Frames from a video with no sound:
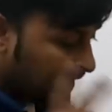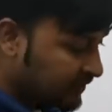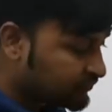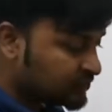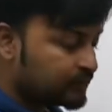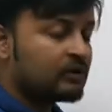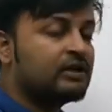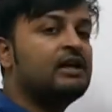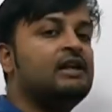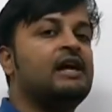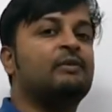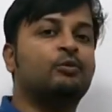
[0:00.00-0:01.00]
नाइक्विस
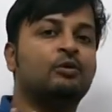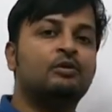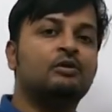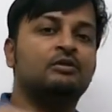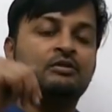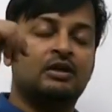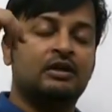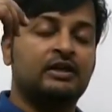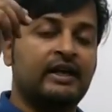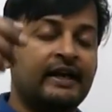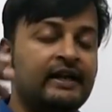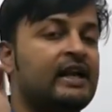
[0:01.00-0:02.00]
प्लॉट के लिए आपको
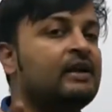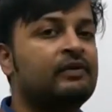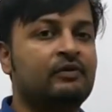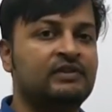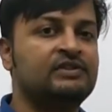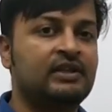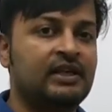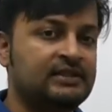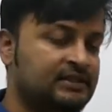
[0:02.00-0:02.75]
इंटर फ्रिक्वेंसी